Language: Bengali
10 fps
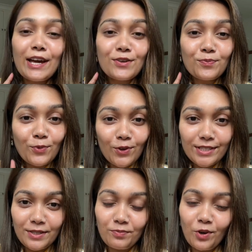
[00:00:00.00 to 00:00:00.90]
অ্যান্ড
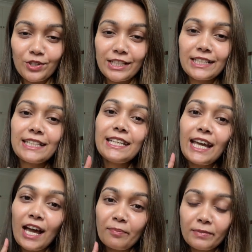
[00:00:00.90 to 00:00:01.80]
মোস্ট ইম্পর্টেন্টলি
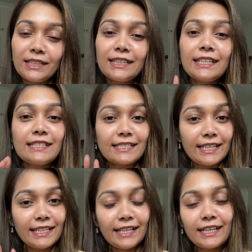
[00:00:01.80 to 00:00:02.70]
আপনাদেরকে
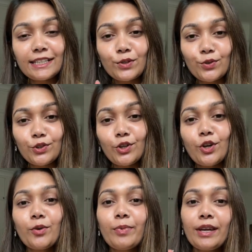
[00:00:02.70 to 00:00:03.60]
স্কিন কেয়ারটা করতে
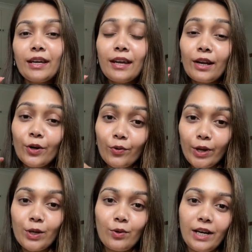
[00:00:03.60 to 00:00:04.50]
হবে
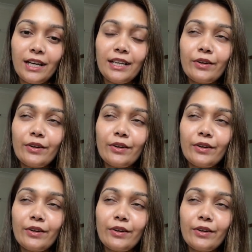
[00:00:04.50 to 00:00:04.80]
রেগুলারলি